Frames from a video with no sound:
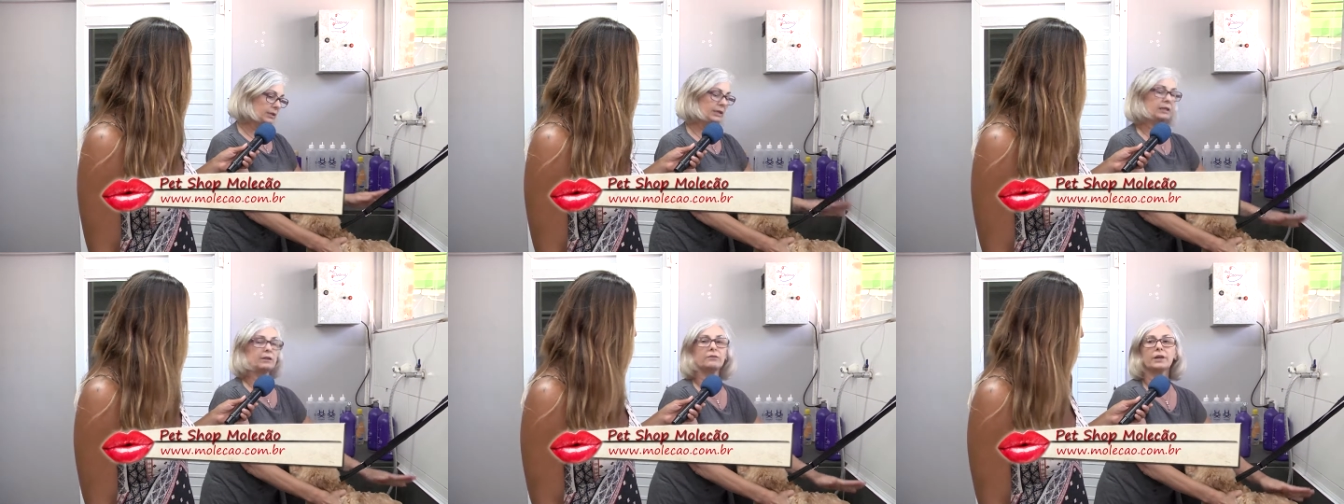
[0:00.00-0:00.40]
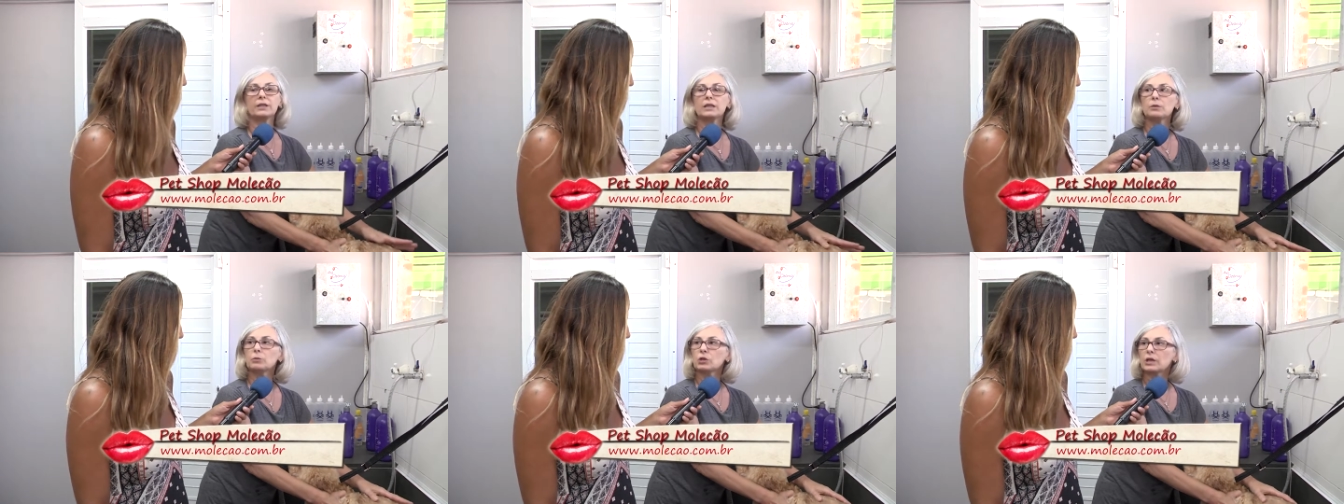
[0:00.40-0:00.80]
dele vai
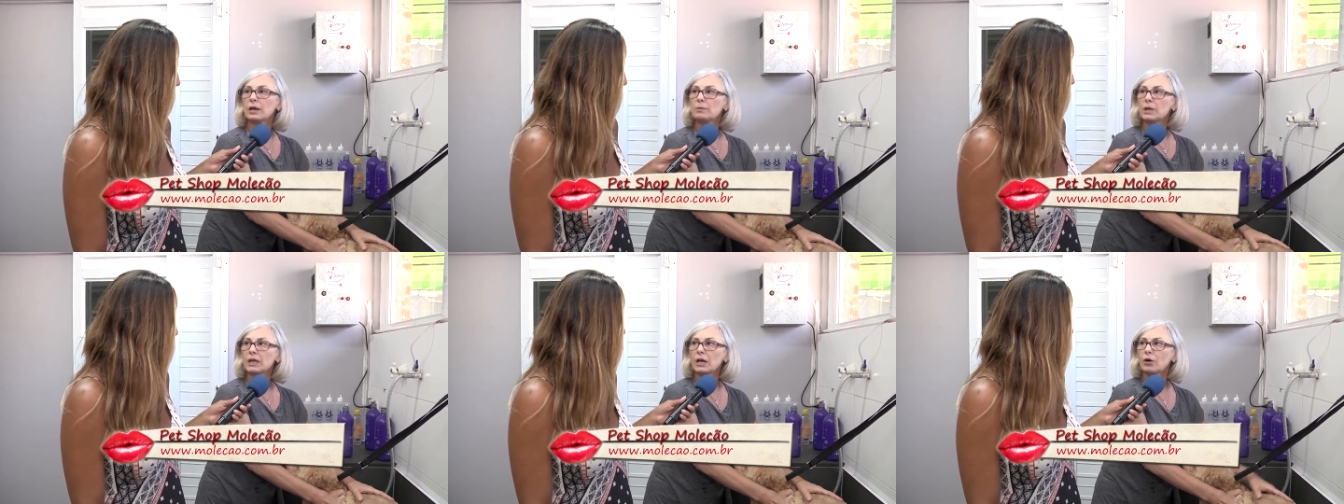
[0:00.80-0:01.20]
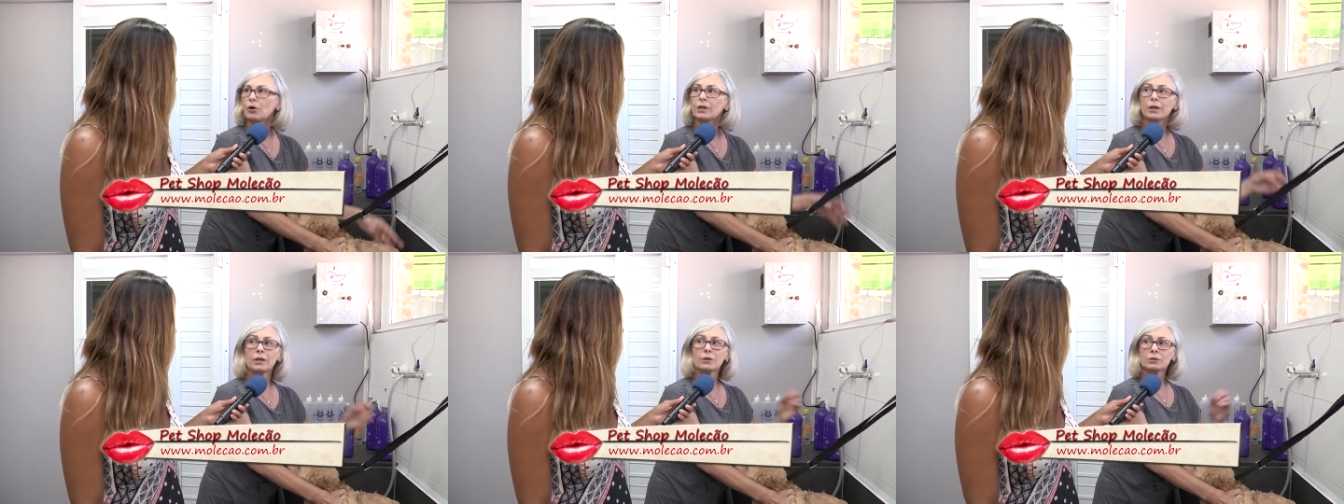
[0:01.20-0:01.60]
demorar meia
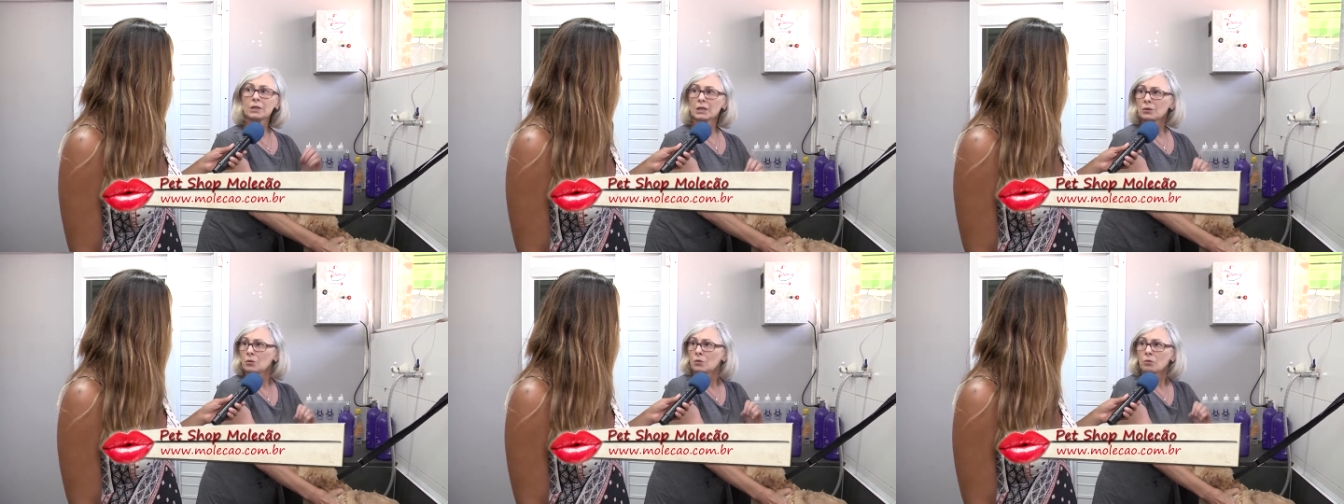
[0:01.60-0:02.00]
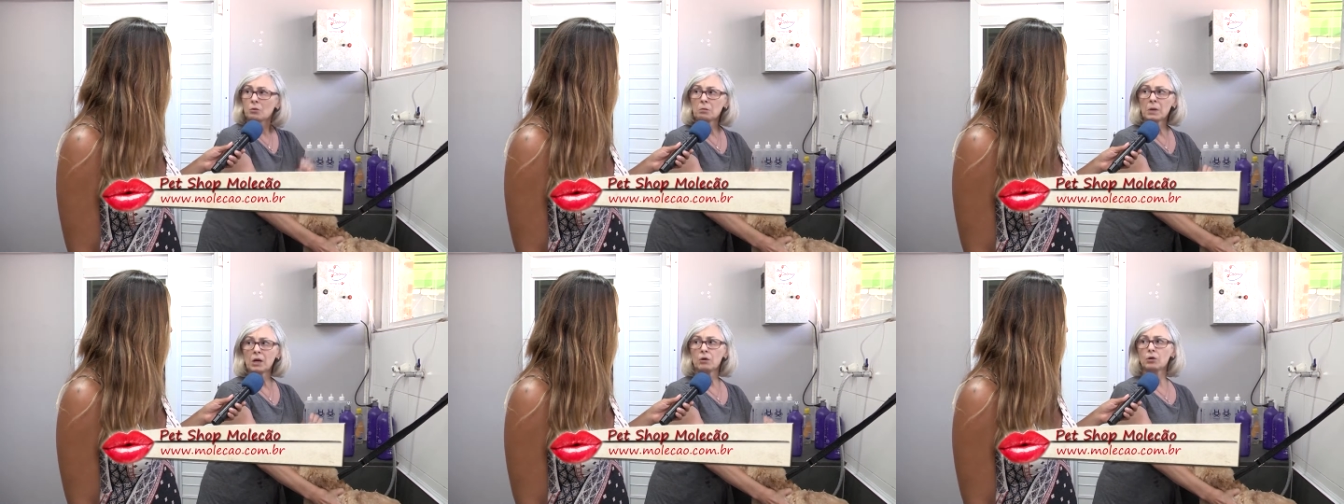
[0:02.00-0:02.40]
hora. Eu tenho
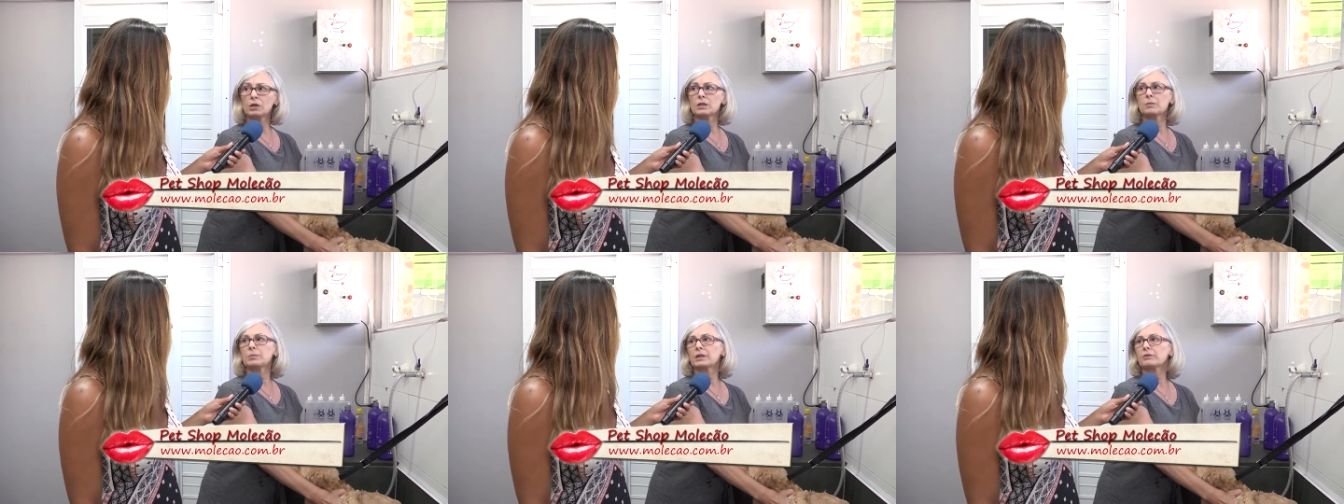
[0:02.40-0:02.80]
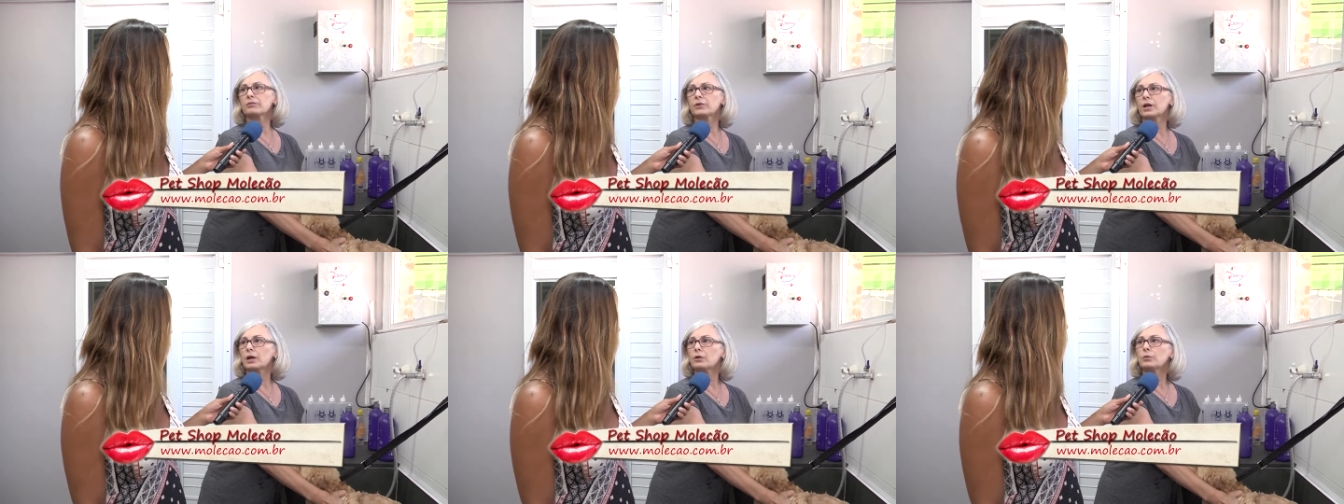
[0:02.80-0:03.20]
uma hora para
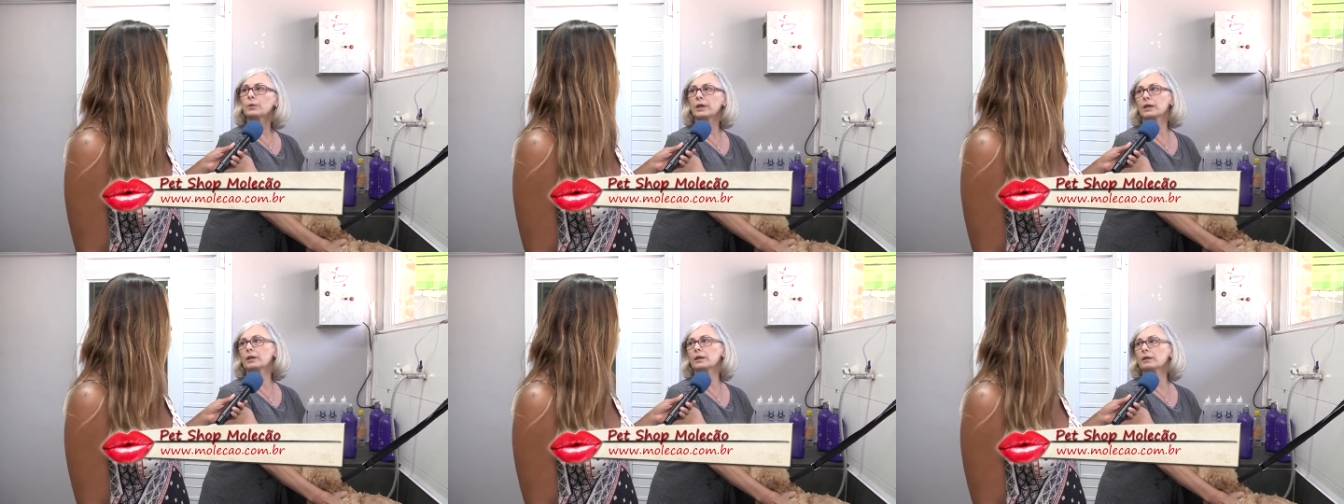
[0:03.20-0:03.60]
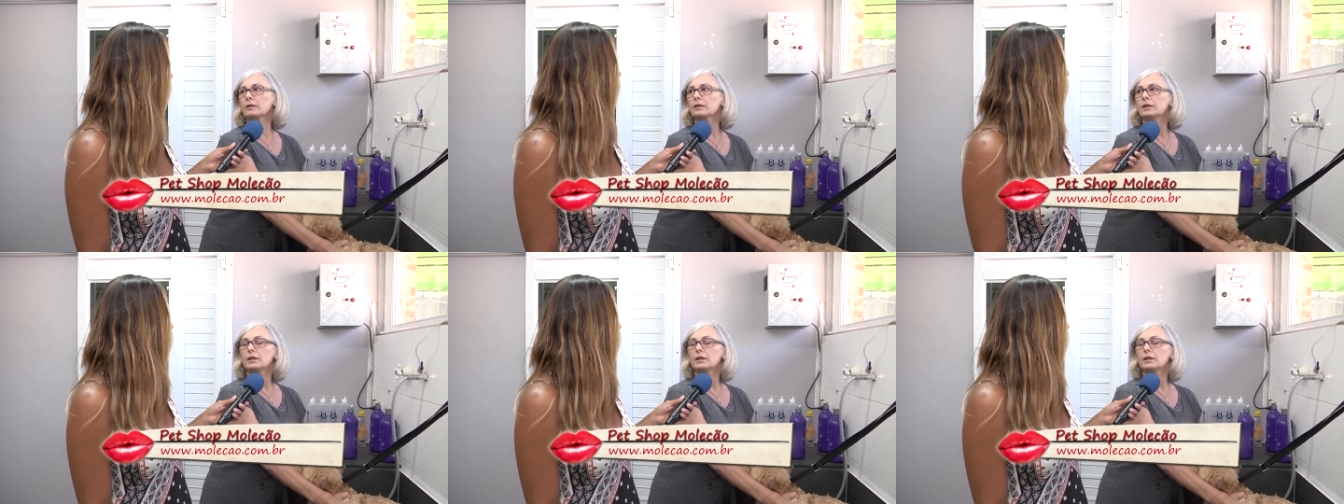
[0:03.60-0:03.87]
ficar com ele.